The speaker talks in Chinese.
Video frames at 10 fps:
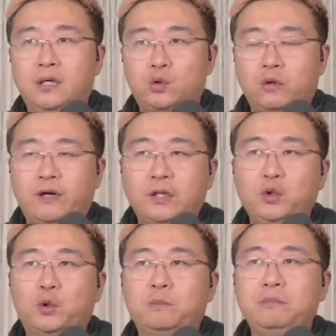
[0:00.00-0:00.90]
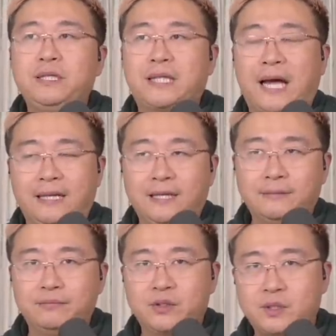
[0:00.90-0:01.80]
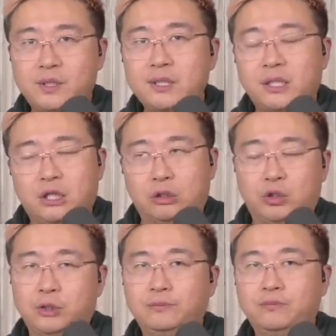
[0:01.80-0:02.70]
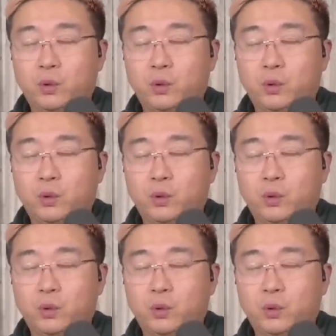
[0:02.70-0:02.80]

双方又密谈了四个小时。